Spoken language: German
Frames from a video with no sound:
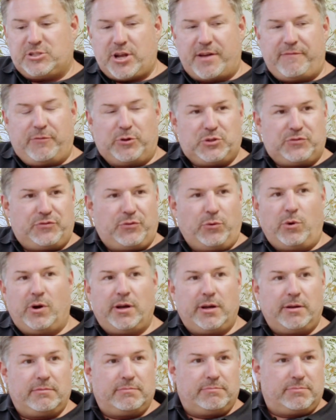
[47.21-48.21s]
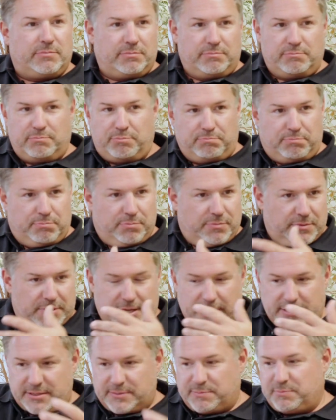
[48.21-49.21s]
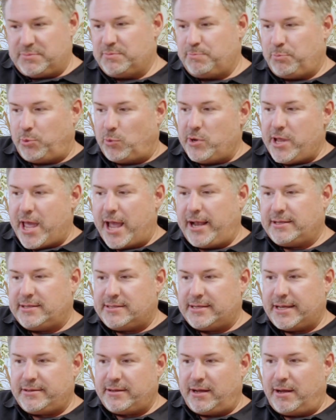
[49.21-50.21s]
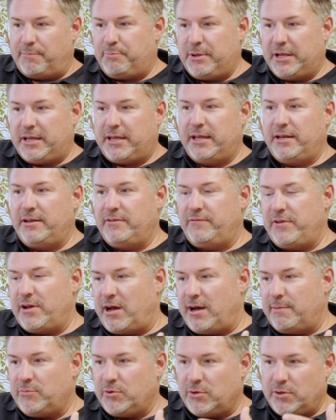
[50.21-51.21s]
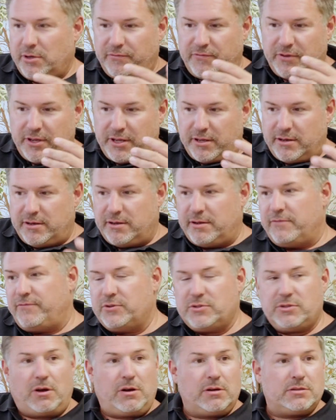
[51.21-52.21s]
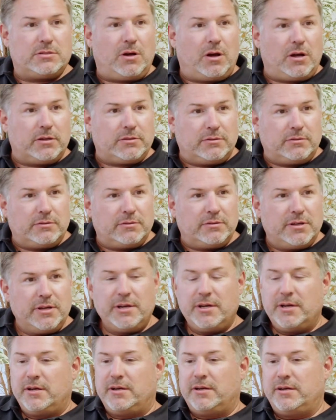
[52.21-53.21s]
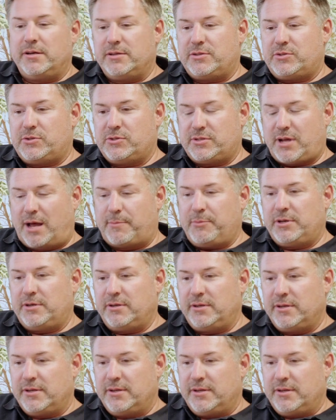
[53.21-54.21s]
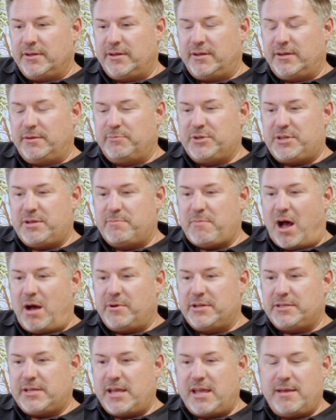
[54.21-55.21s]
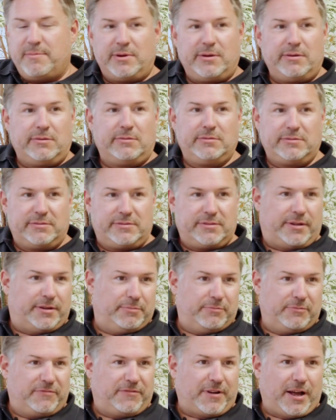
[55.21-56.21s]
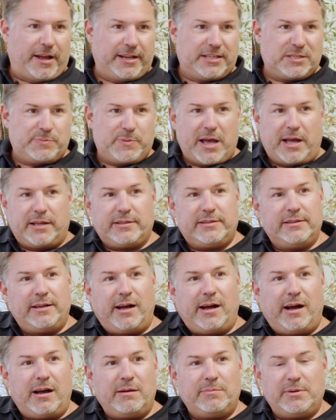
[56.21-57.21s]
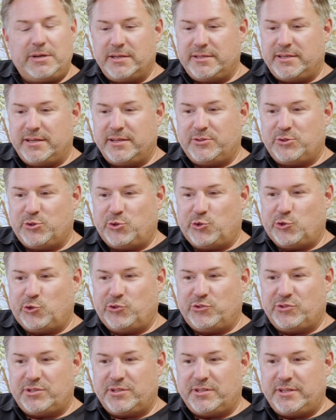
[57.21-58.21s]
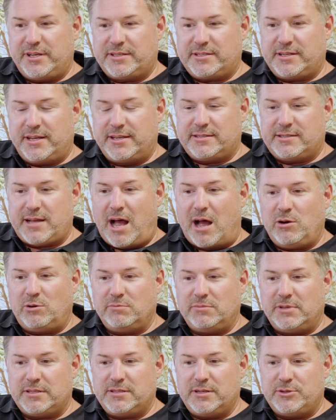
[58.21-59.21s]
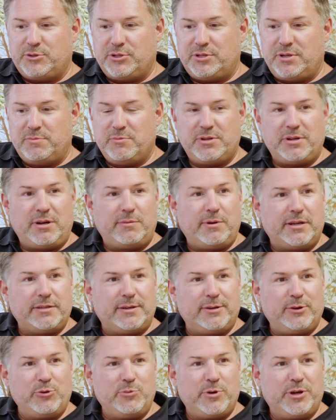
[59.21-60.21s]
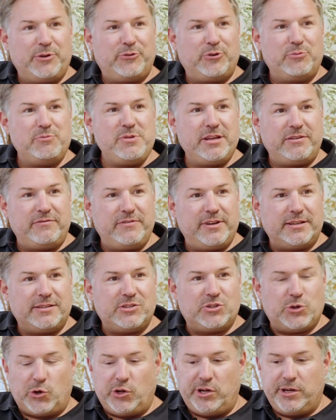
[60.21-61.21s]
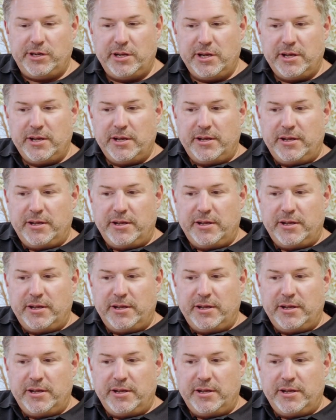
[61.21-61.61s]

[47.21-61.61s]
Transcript: stellen wir uns vor, das Projekt-Setup beginnt. Wir haben irgendwie eine Versorgungsordnung äh, zusammen äh, mit dem Arbeitgeber und einem Fachexperten erarbeitet. Und äh, jetzt geht es darum, dass natürlich die Mitarbeiter darüber informiert werden sollen. Mhm.